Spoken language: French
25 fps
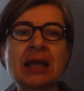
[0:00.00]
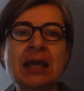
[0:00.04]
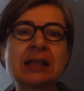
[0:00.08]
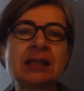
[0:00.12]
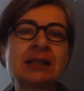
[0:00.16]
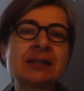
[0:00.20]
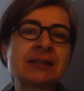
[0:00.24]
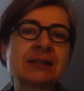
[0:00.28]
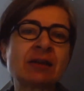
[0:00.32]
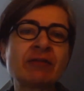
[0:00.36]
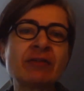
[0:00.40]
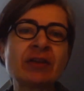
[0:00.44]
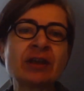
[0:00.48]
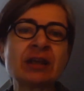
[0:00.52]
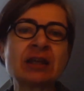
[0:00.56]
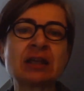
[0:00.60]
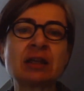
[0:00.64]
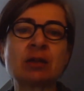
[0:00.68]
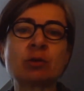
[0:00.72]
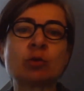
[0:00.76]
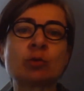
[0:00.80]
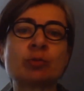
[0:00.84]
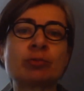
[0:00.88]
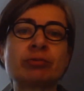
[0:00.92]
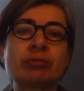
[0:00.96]
Il savait
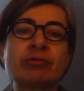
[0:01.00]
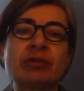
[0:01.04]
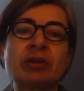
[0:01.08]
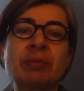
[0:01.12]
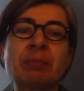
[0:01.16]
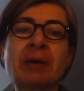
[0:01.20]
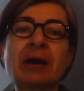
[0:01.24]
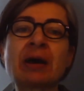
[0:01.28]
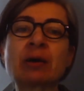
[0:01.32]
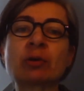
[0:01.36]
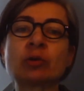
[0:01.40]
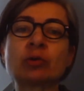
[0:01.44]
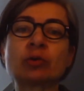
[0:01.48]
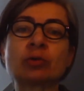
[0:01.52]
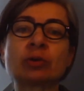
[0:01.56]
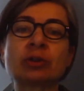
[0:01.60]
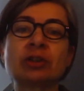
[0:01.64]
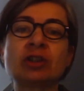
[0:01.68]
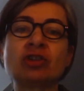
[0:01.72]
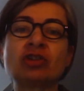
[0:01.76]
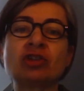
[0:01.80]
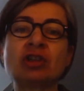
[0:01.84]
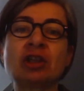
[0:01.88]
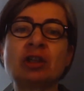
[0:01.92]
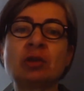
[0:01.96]
qu'il ne pouvait pas
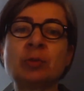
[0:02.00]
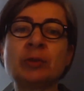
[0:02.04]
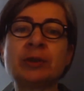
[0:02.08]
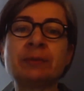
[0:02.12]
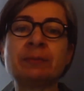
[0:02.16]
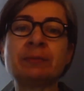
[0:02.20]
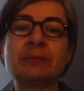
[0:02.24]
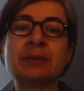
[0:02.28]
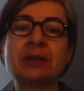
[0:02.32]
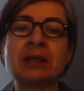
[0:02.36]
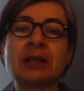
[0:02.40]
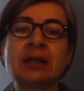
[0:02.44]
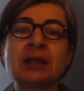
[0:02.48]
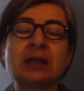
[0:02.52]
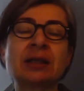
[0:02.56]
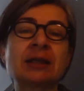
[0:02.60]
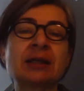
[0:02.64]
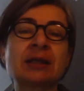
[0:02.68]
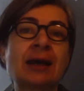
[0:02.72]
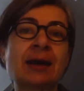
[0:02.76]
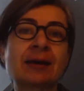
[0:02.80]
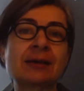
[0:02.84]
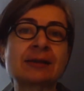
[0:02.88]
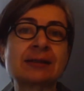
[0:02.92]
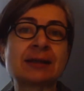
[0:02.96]
retourner chez lui,
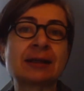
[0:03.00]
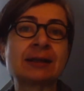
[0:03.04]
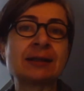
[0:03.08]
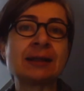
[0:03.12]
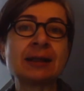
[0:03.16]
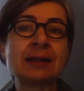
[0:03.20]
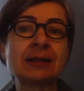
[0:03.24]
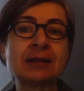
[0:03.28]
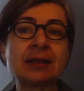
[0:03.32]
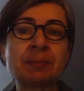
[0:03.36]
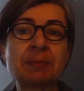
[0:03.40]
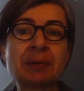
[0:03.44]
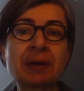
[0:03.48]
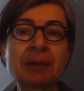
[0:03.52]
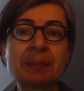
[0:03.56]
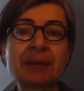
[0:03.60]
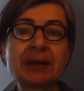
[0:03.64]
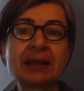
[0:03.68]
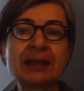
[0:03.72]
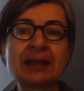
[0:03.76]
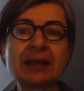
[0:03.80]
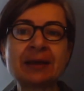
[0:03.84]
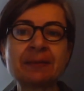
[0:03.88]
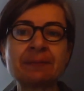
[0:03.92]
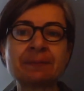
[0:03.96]
car sa dette n'est pas
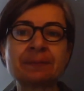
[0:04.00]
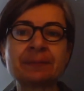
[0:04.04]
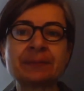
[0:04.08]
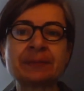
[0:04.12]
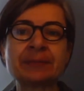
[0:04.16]
payée.